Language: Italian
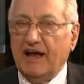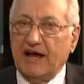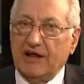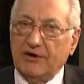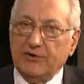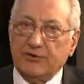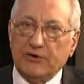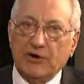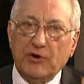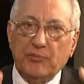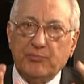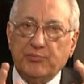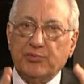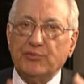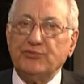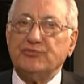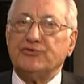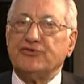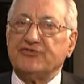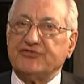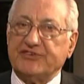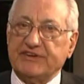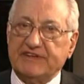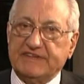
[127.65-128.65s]
Allora il
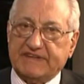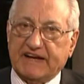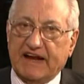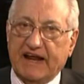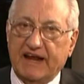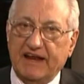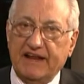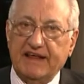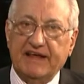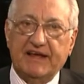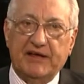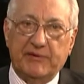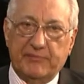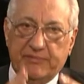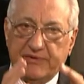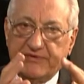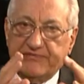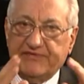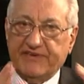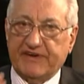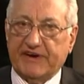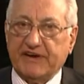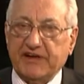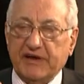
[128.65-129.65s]
punto centrale è,
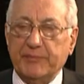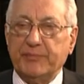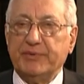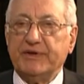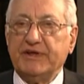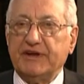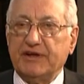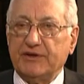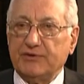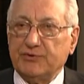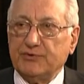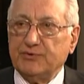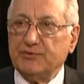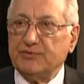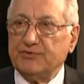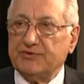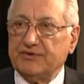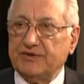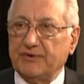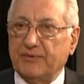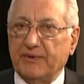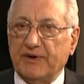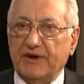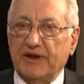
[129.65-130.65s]
per far capire a
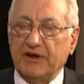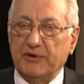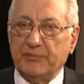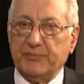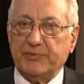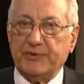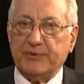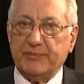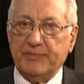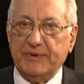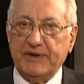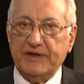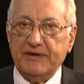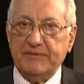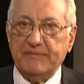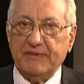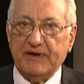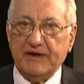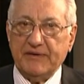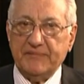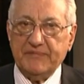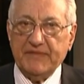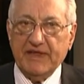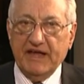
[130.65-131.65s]
tutti qual è il
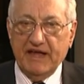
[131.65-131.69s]
problema,